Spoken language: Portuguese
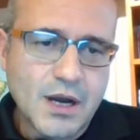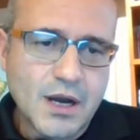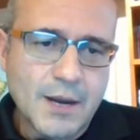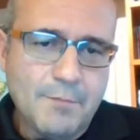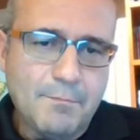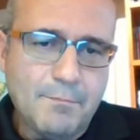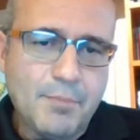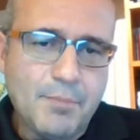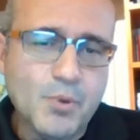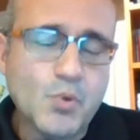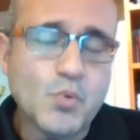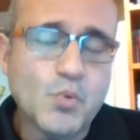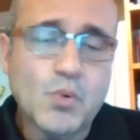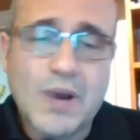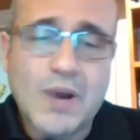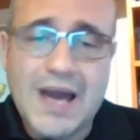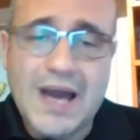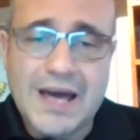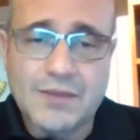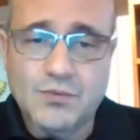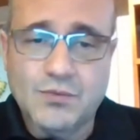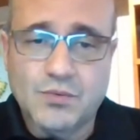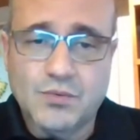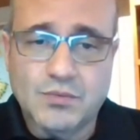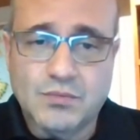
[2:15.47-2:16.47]
ah, por um
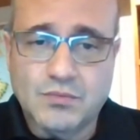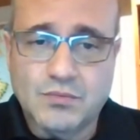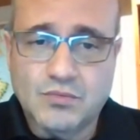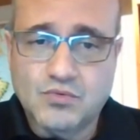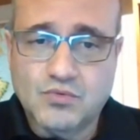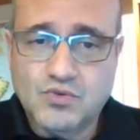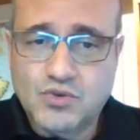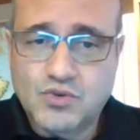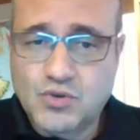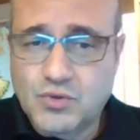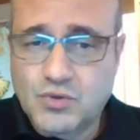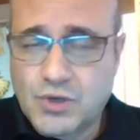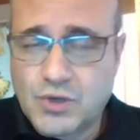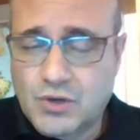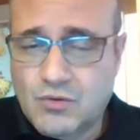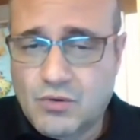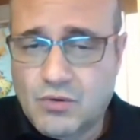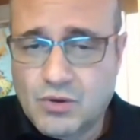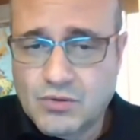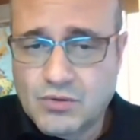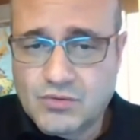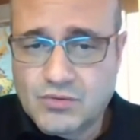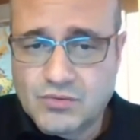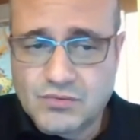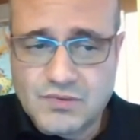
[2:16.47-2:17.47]
lado, o seu
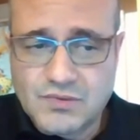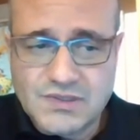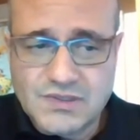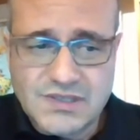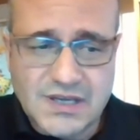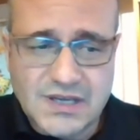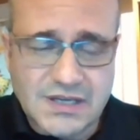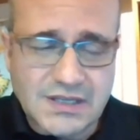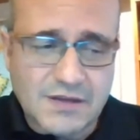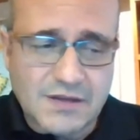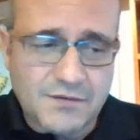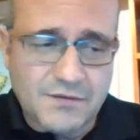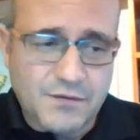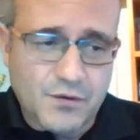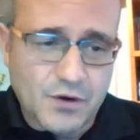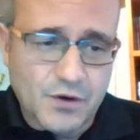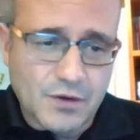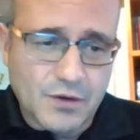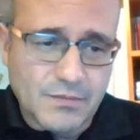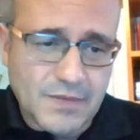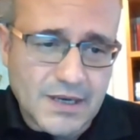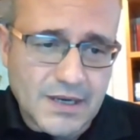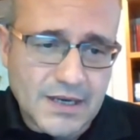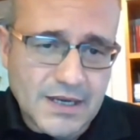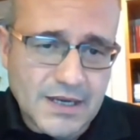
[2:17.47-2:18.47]
negócio, de certa
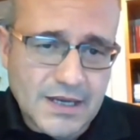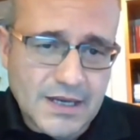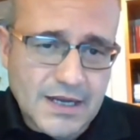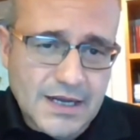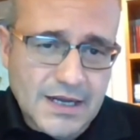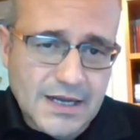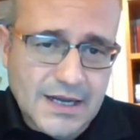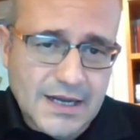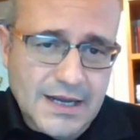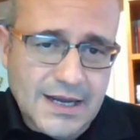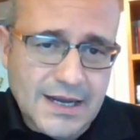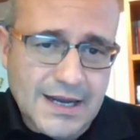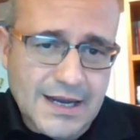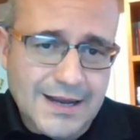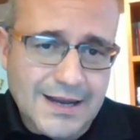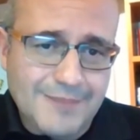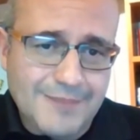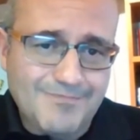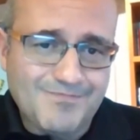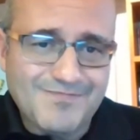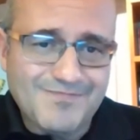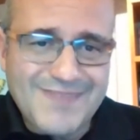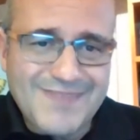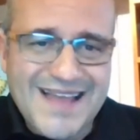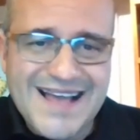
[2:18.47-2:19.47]
forma, ah,
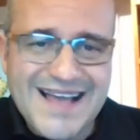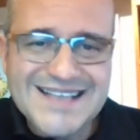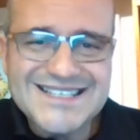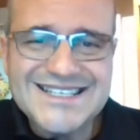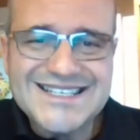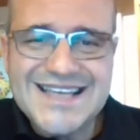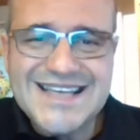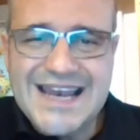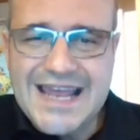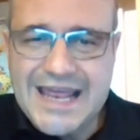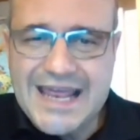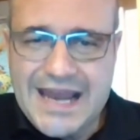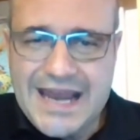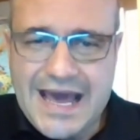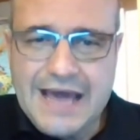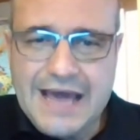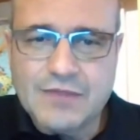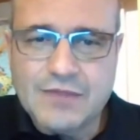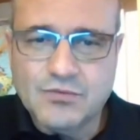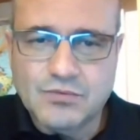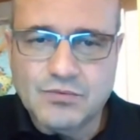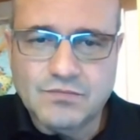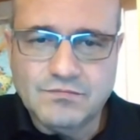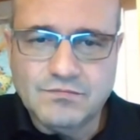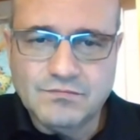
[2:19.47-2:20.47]

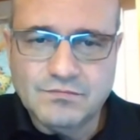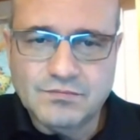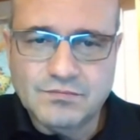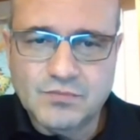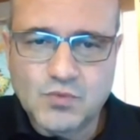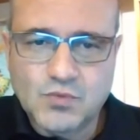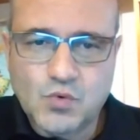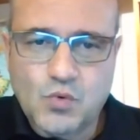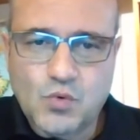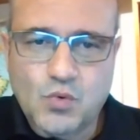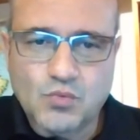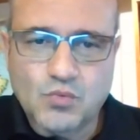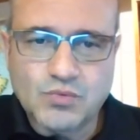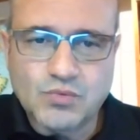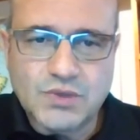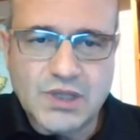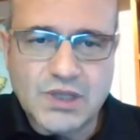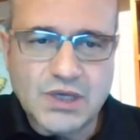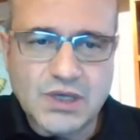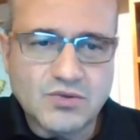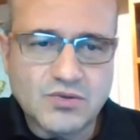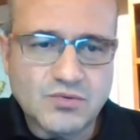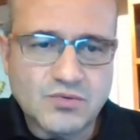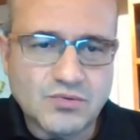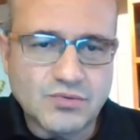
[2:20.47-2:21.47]
acelerado no
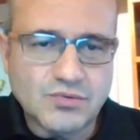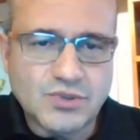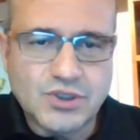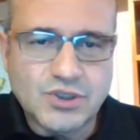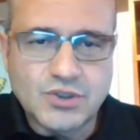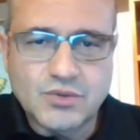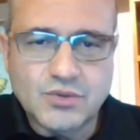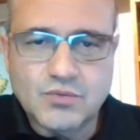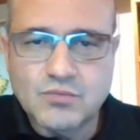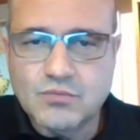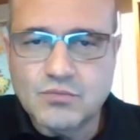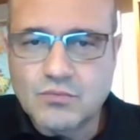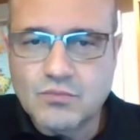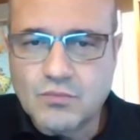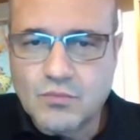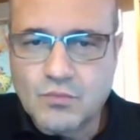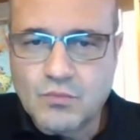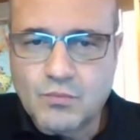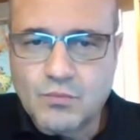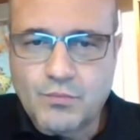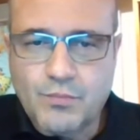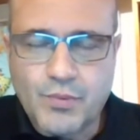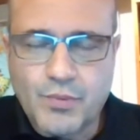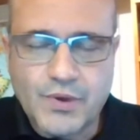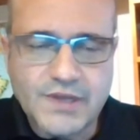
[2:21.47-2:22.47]
contexto de,
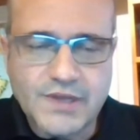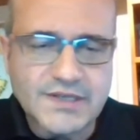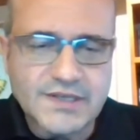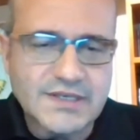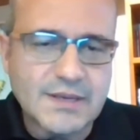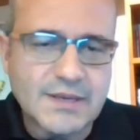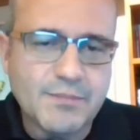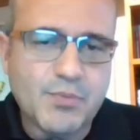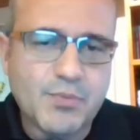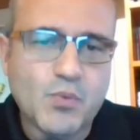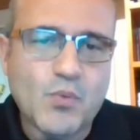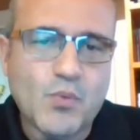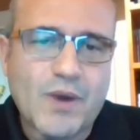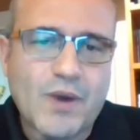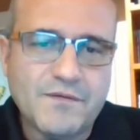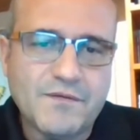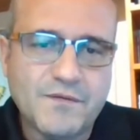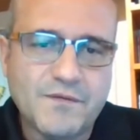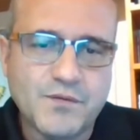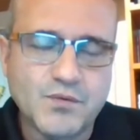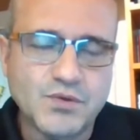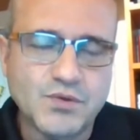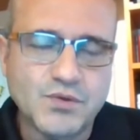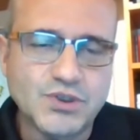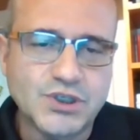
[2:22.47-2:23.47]
por exemplo, um
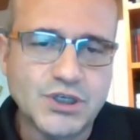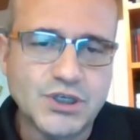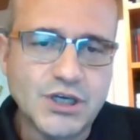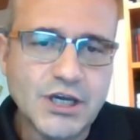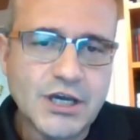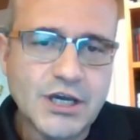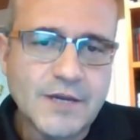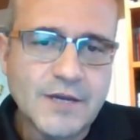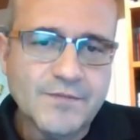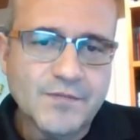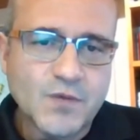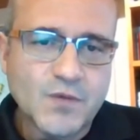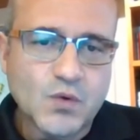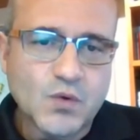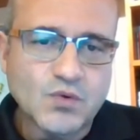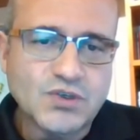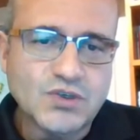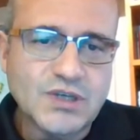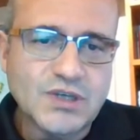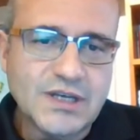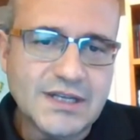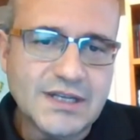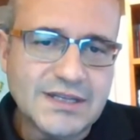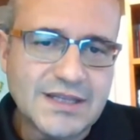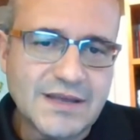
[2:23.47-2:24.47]
iFood,
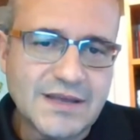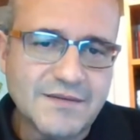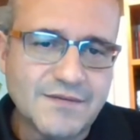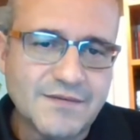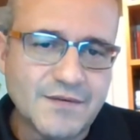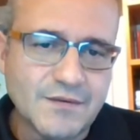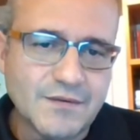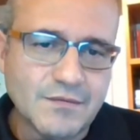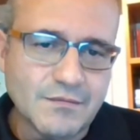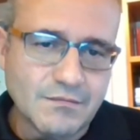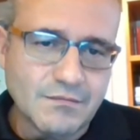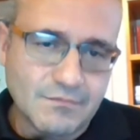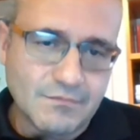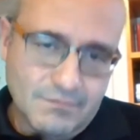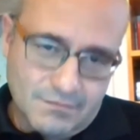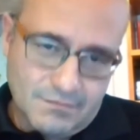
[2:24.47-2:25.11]
onde ele teve